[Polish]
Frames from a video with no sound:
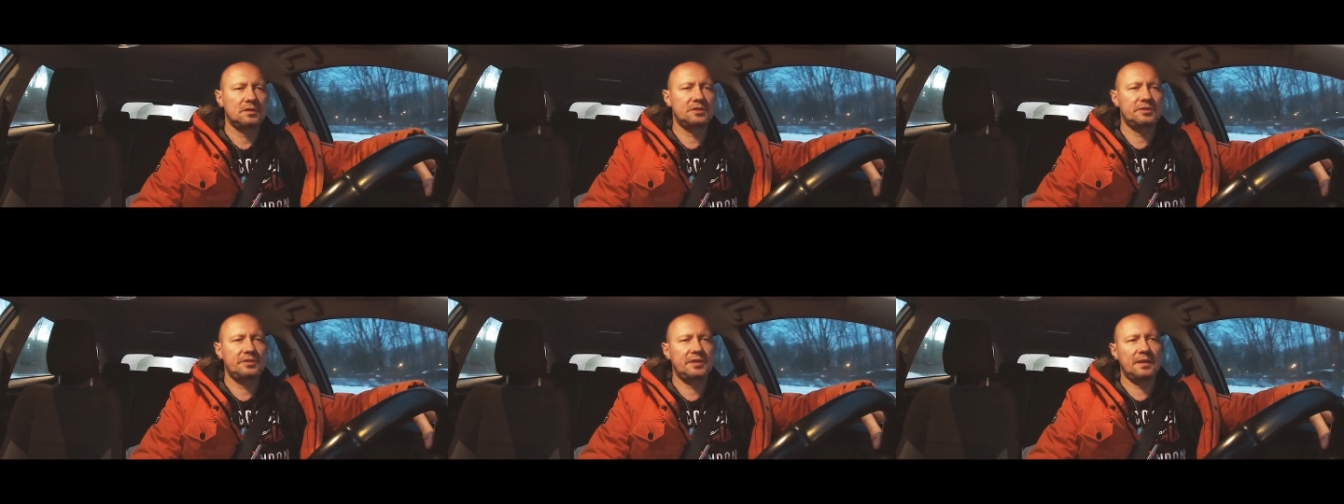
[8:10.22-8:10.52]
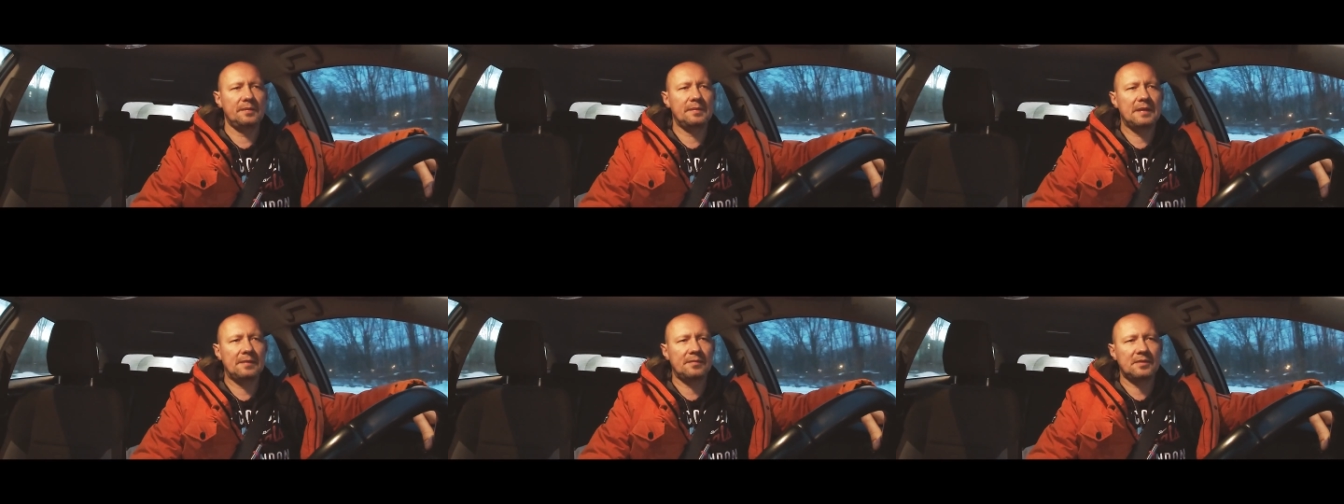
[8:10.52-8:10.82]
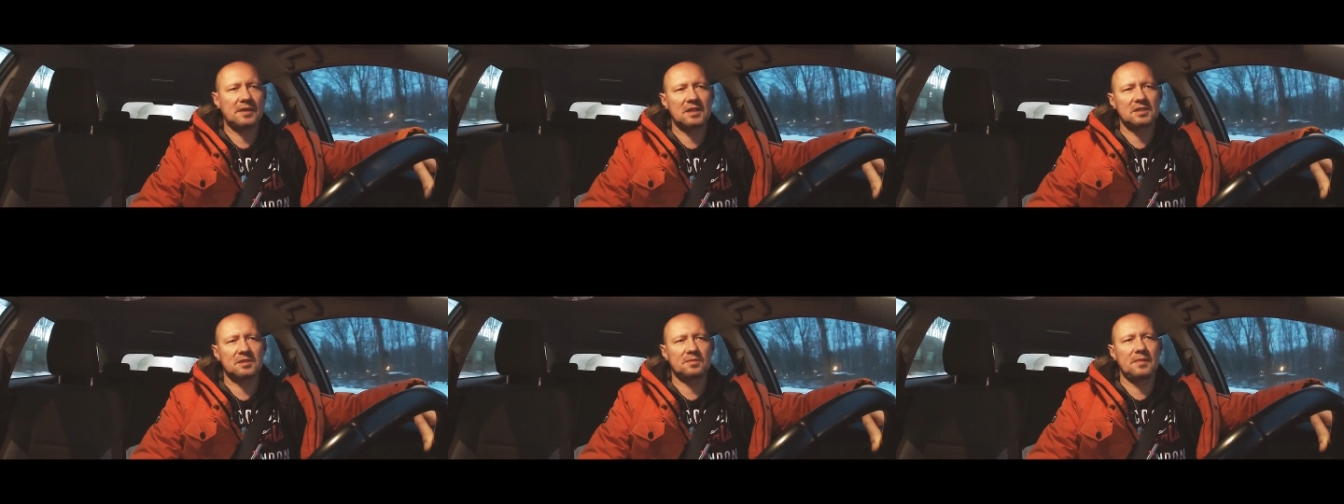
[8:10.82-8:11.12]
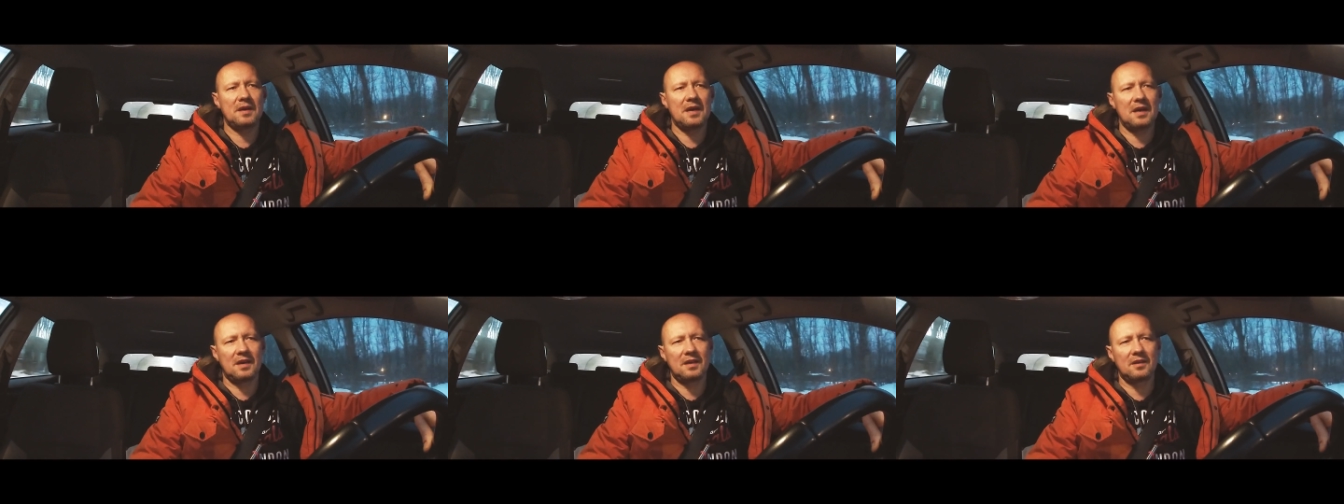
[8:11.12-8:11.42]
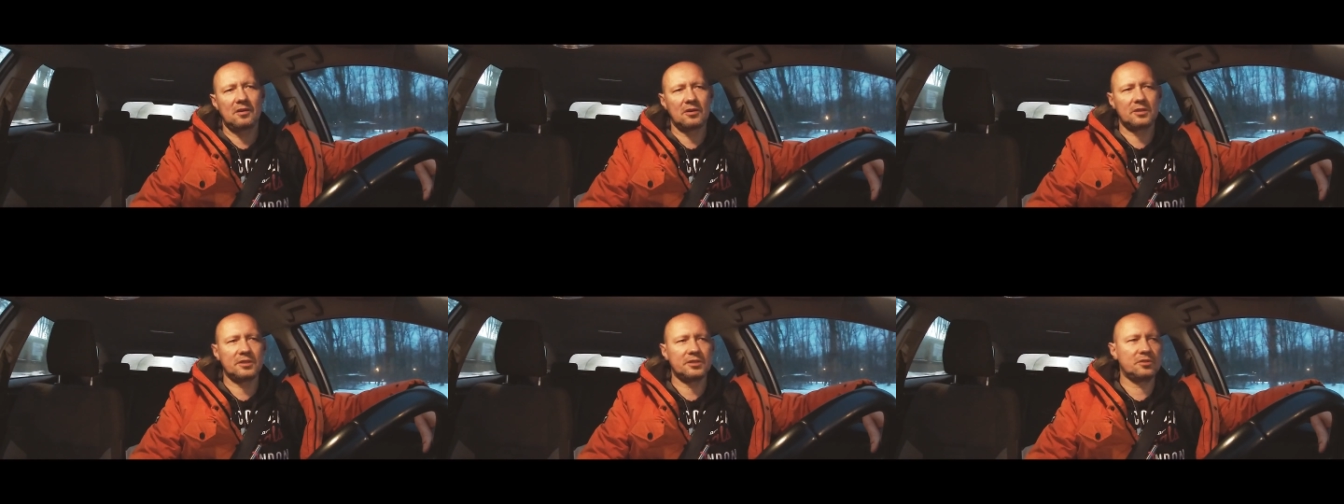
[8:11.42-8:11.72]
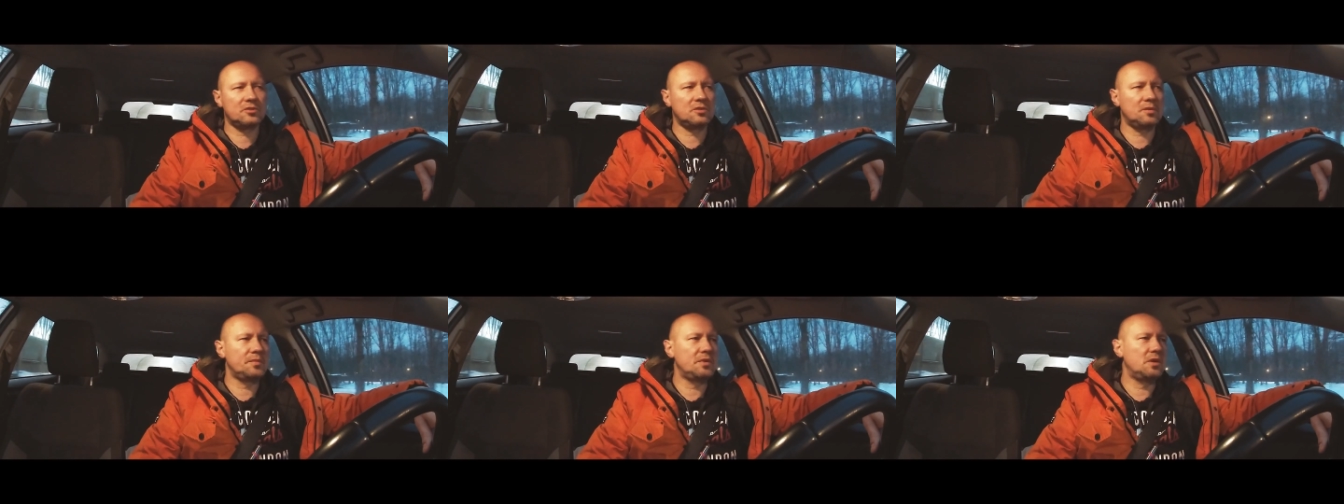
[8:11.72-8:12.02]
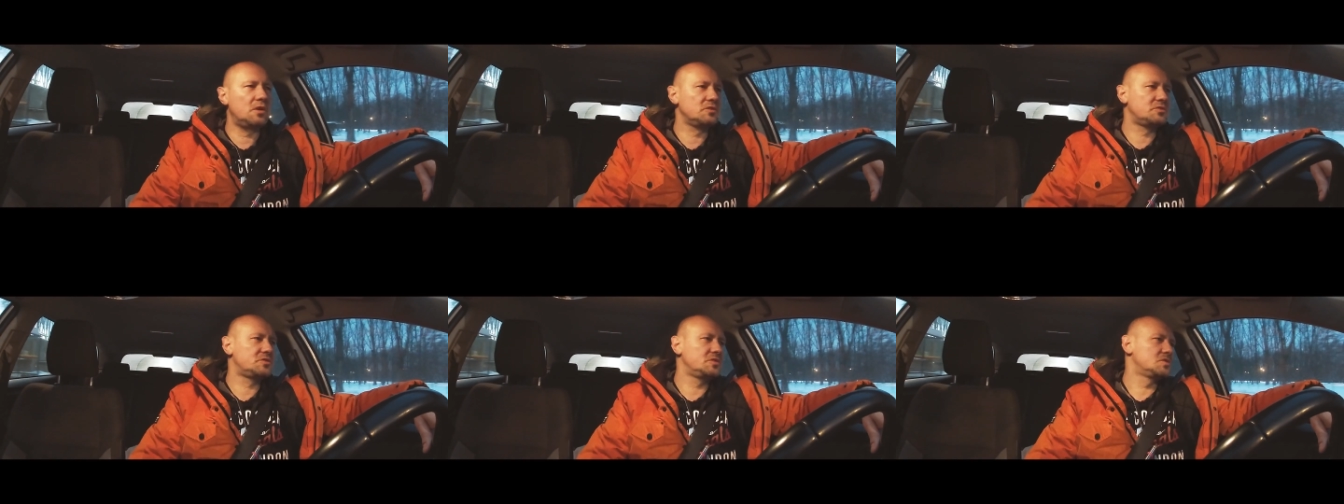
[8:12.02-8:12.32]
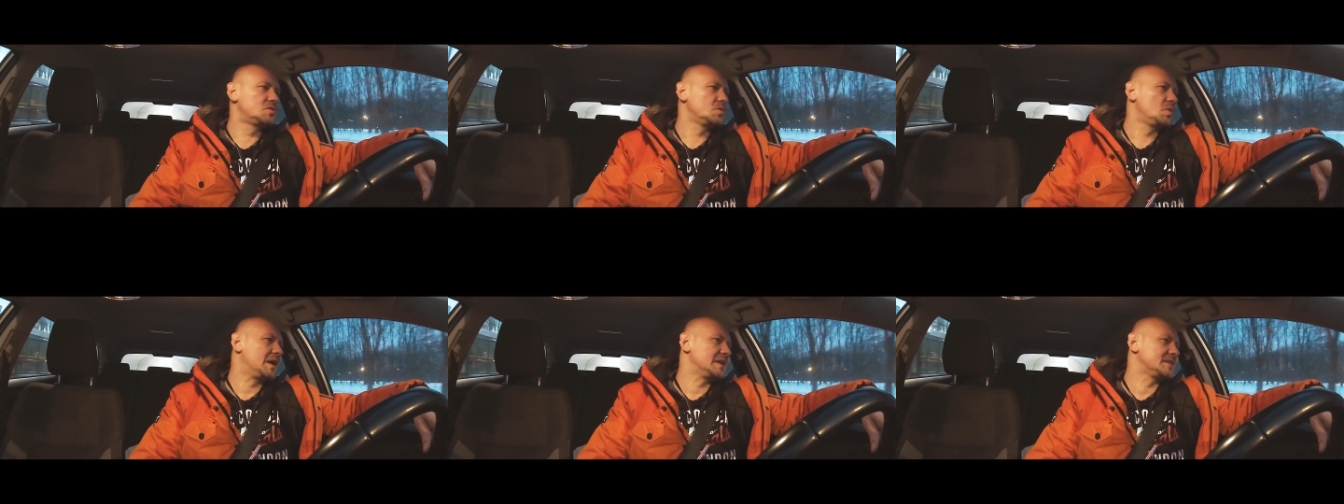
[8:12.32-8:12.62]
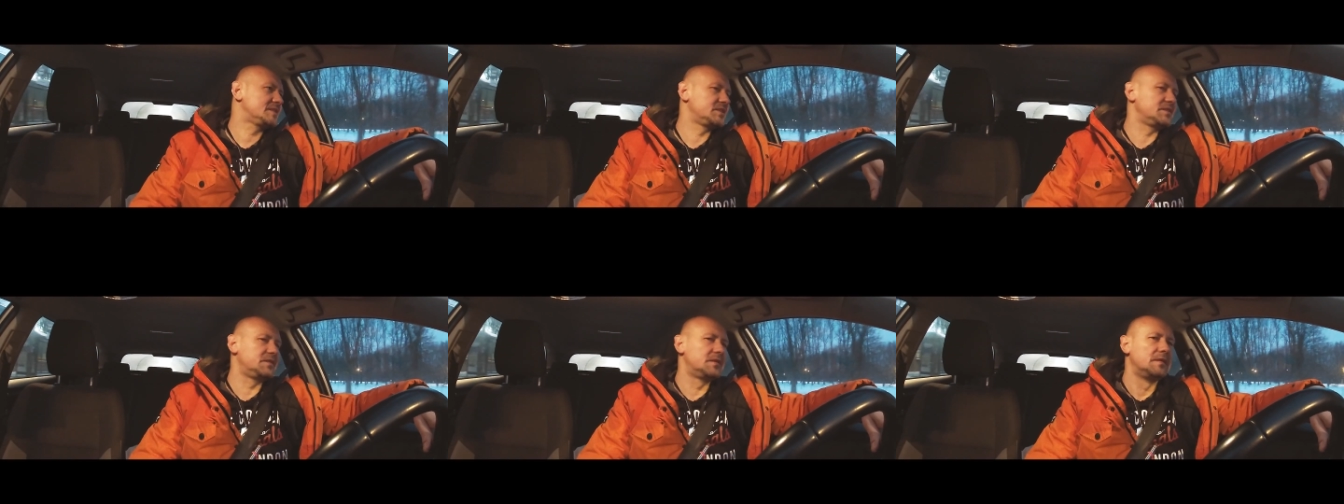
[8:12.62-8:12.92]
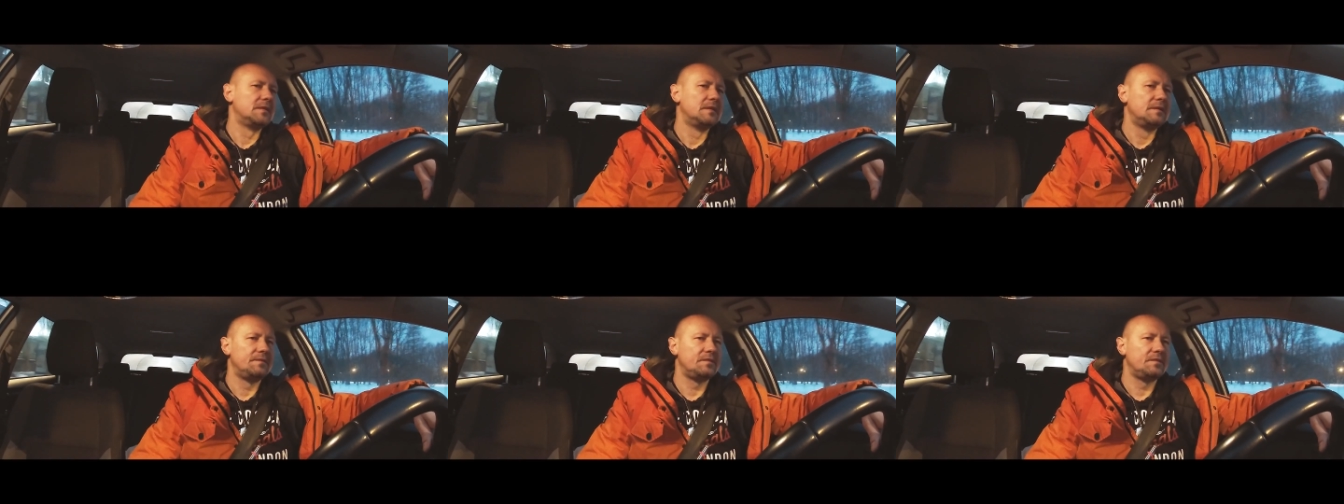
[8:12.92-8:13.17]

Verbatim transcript: gdzie bramkarz ma określoną ilość sytuacji,